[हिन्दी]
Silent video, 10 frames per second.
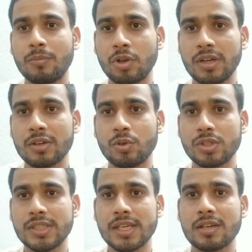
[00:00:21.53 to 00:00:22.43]
मॉडलर
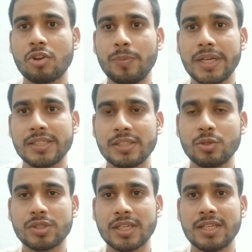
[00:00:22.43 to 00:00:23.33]
कोर्स या कॉम्पिटेंसी
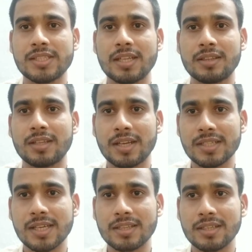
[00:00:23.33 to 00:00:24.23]
कोर्स करने चाह
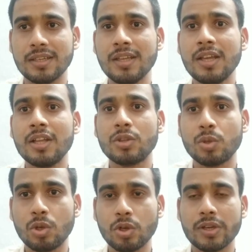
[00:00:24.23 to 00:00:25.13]
करना चाहते हैं
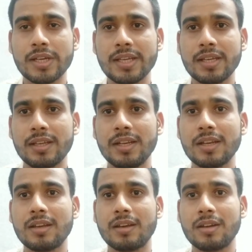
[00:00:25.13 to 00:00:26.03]
तो उन लोगों के लिए
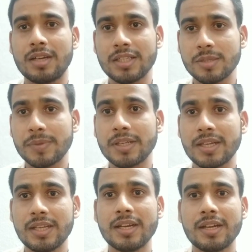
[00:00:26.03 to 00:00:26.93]
डी e, शिपिंग uh,
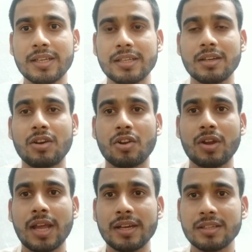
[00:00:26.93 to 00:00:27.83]
ने ई लर्निंग और
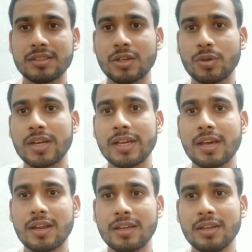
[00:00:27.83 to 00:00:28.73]
ऑनलाइन सर्कुलर
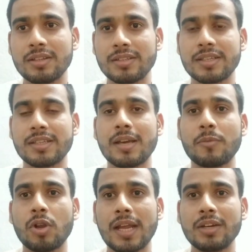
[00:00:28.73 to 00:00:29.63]
निकाला है जिससे कि
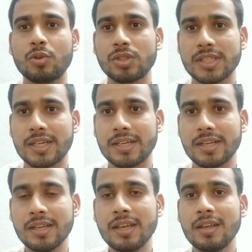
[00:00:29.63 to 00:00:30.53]
आप ऑनलाइन कोर्स करके